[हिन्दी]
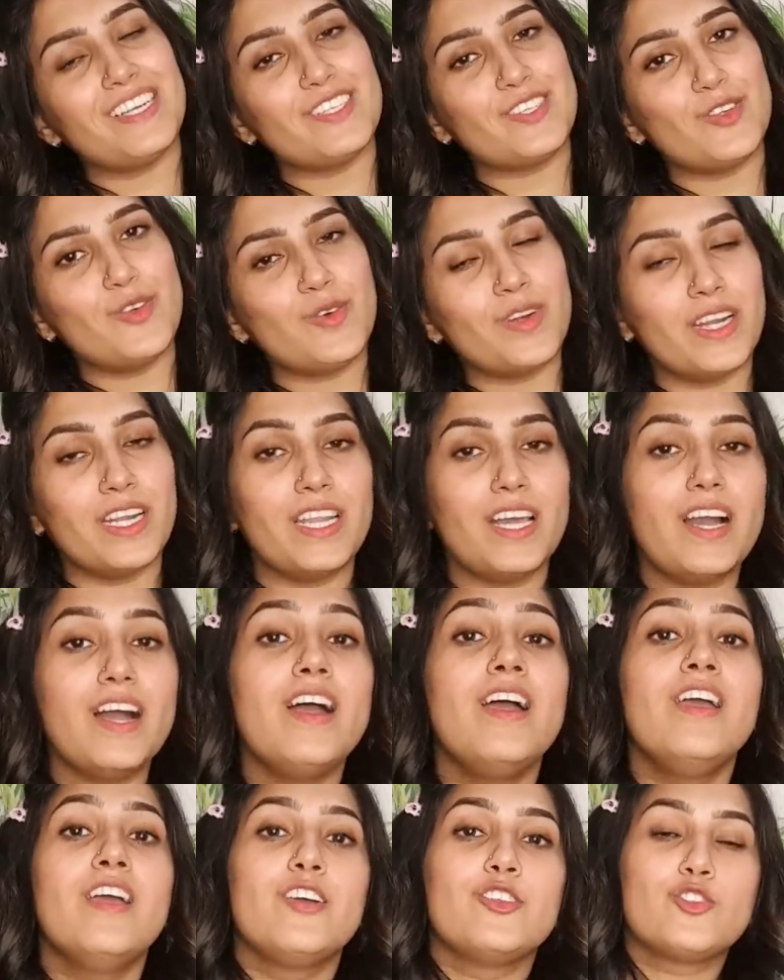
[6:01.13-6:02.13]
शेयर जरूर करना
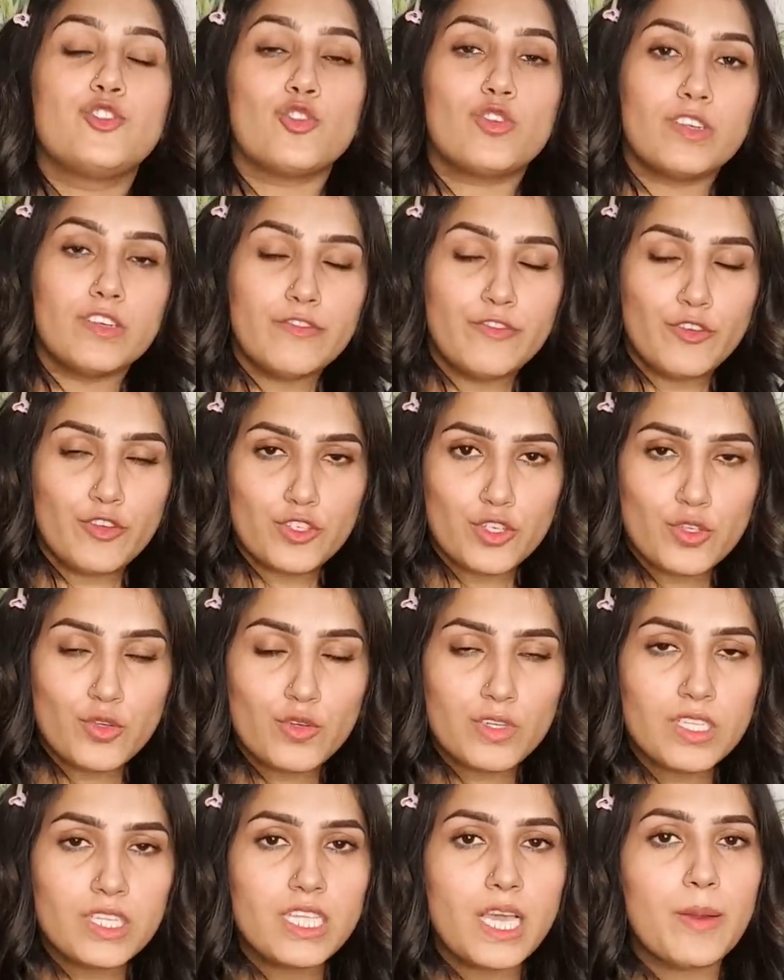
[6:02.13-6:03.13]
जो कन्फ्यूजन हो
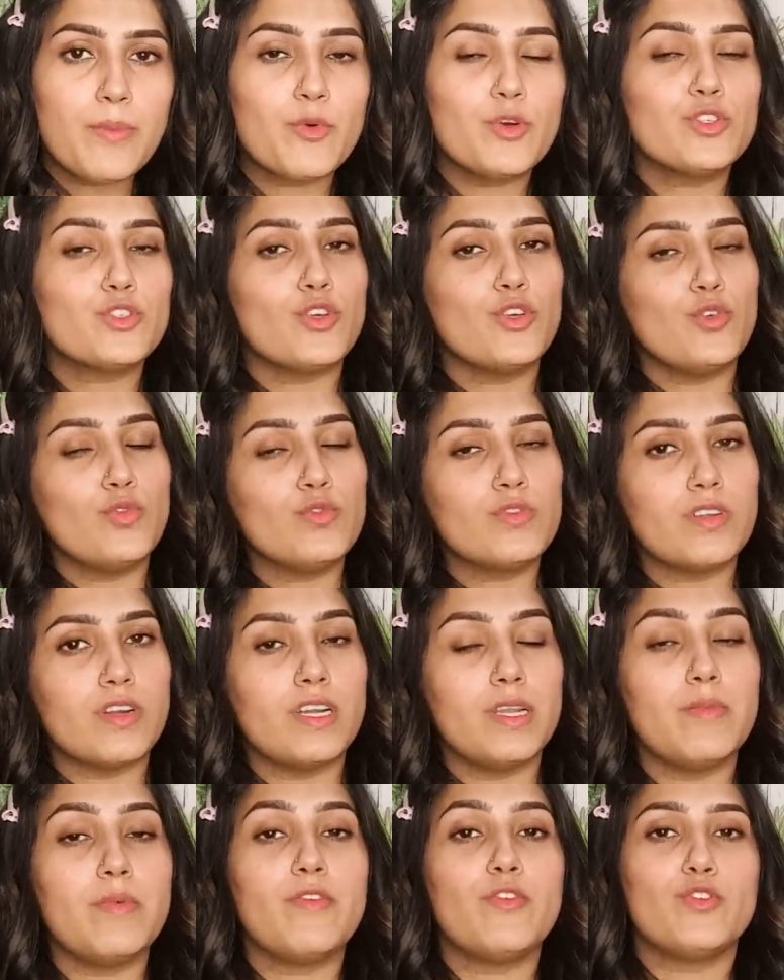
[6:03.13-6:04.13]
रही थी आपको इसको यूज़ करने
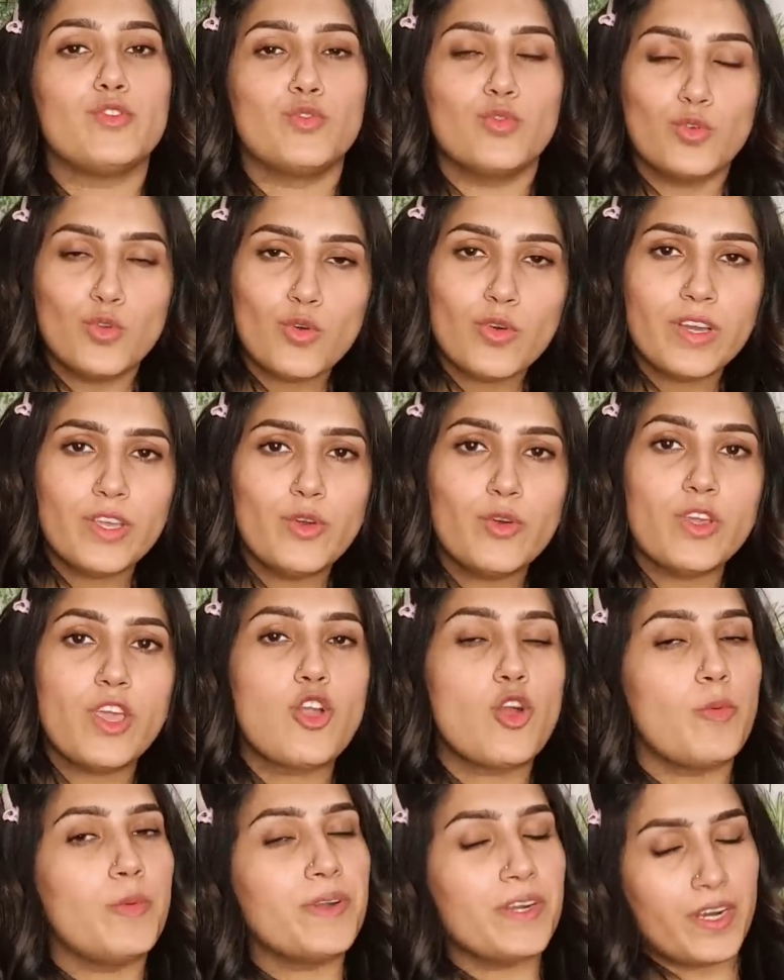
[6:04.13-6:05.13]
में वो दूर हो गई होगी
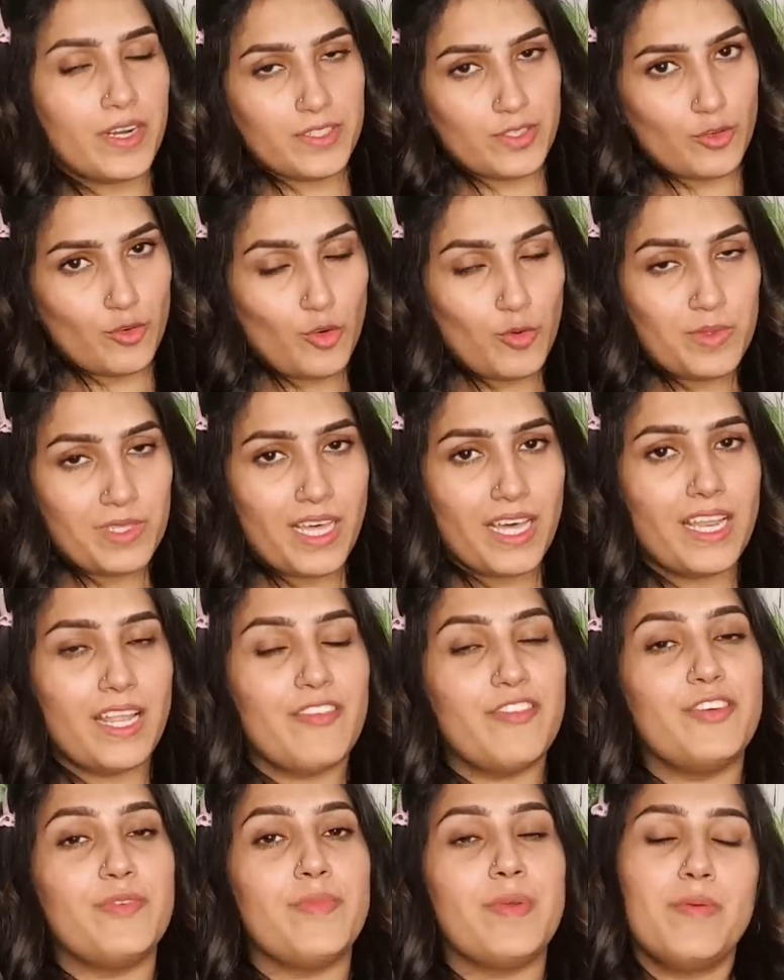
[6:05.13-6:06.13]
कॉमेंट करके जरूर बताना
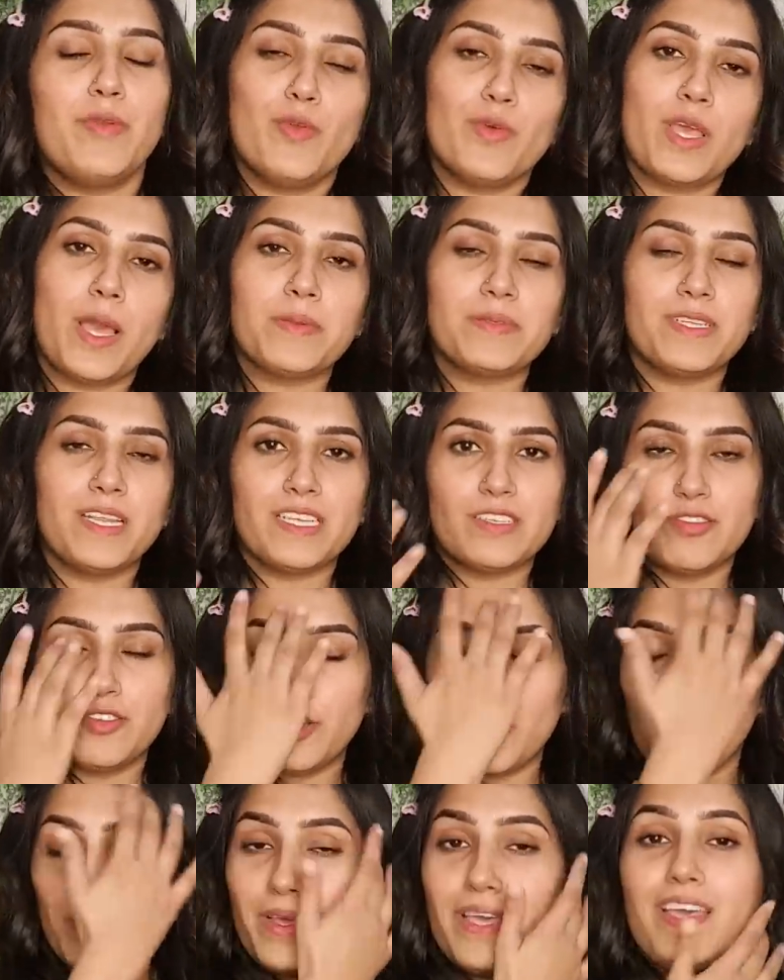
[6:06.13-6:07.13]
मैं मिलूंगी आपसे नेक्स्ट वीडियो
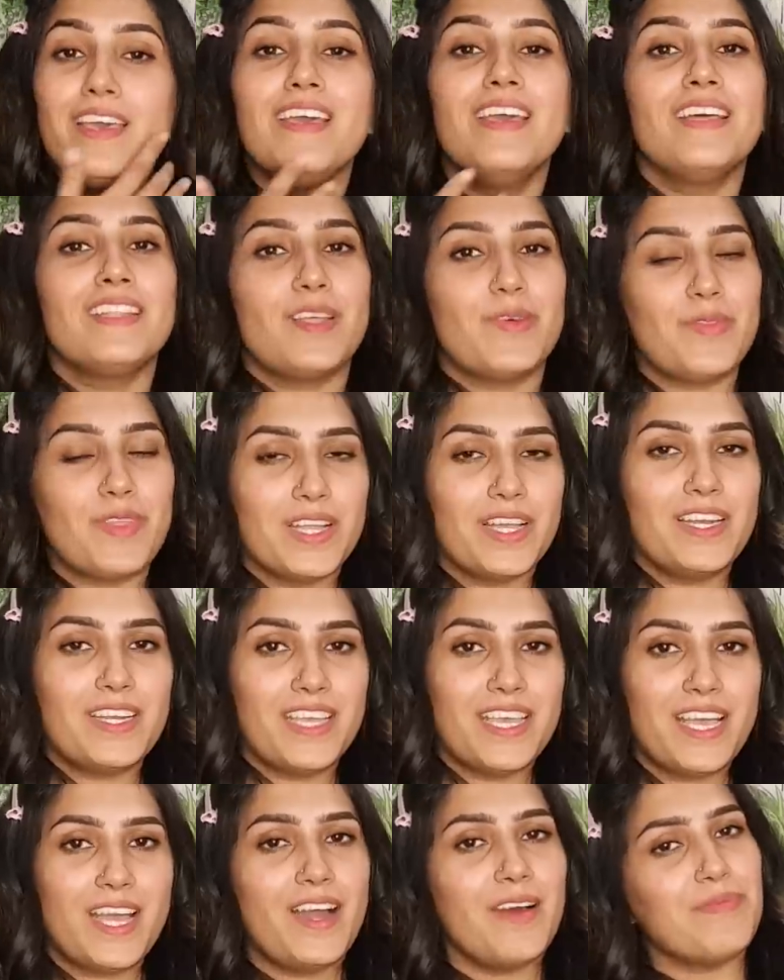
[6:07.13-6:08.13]
में तब तक
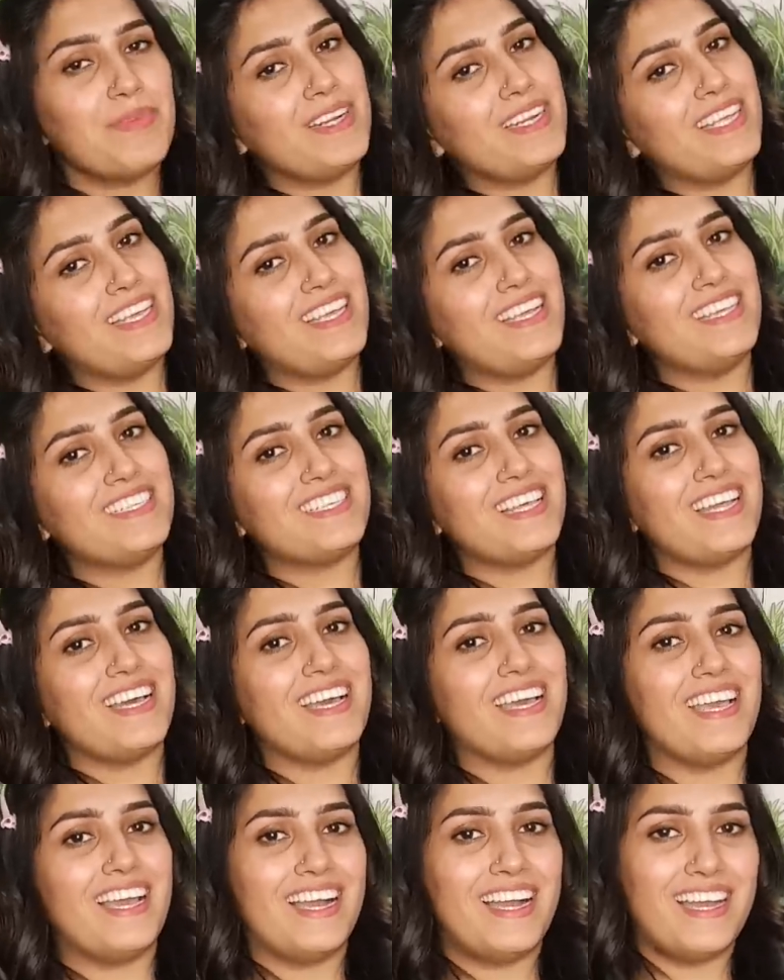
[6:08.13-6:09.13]
लिखेगा अपना ढेर सारा
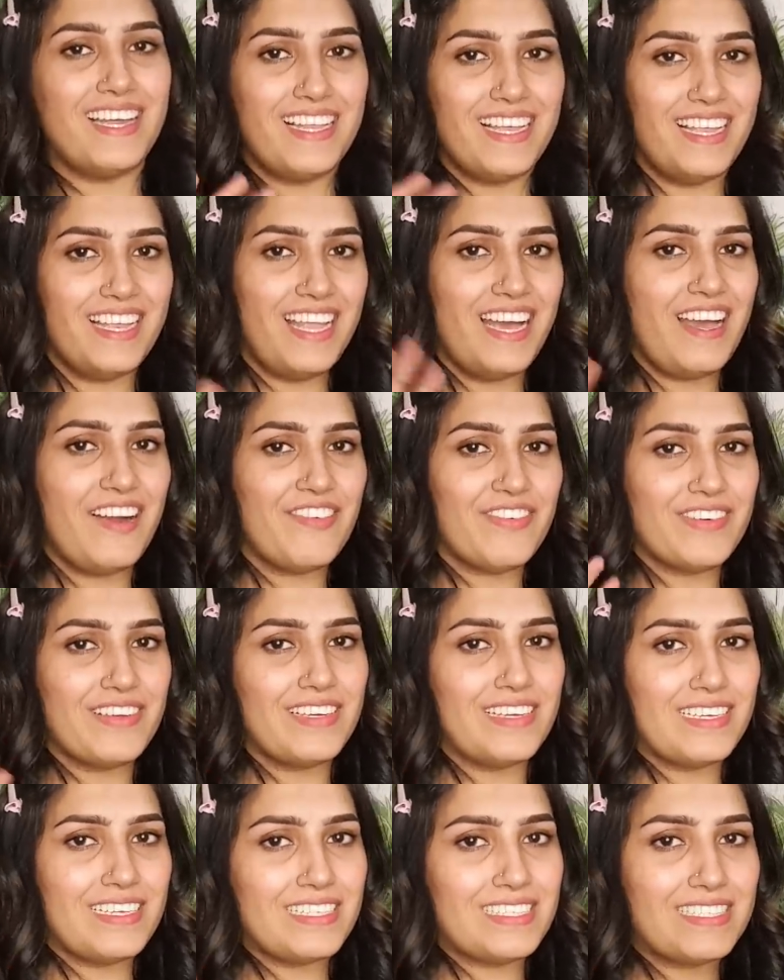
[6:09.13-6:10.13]
ख्याल अल्लाह
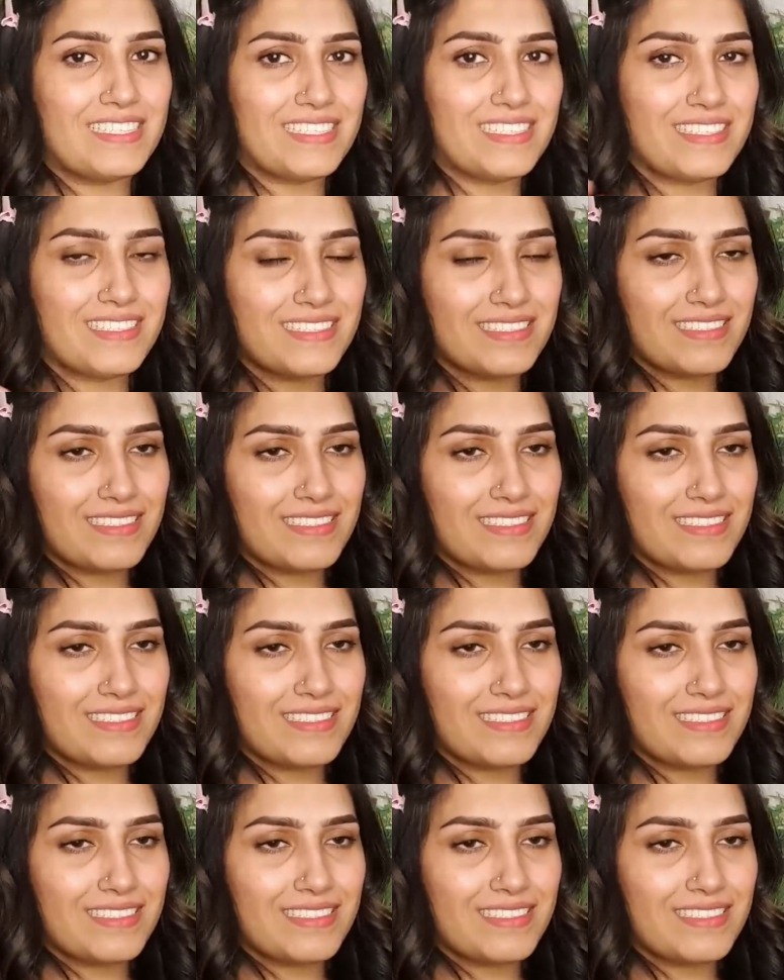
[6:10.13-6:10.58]
हाफिज़